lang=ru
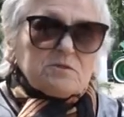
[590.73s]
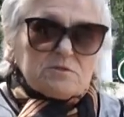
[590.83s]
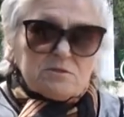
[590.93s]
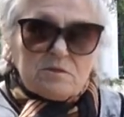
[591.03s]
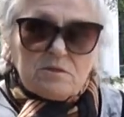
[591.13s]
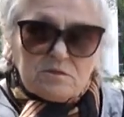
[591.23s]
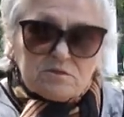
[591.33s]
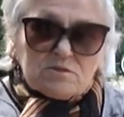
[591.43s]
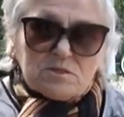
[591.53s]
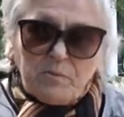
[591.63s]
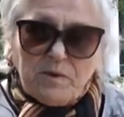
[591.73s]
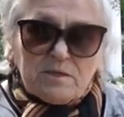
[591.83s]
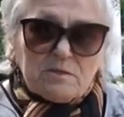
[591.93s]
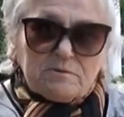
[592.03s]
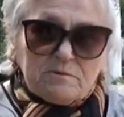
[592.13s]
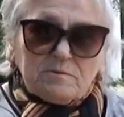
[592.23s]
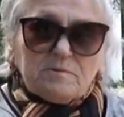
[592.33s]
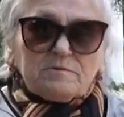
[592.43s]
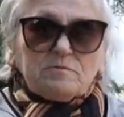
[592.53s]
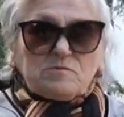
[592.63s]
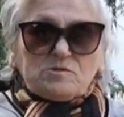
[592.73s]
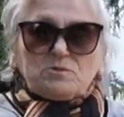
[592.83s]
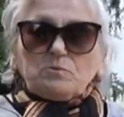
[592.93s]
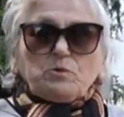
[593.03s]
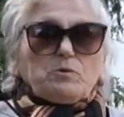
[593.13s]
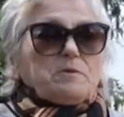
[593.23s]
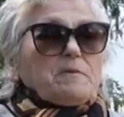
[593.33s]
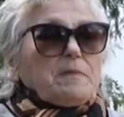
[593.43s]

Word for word: и засыпали э, землей.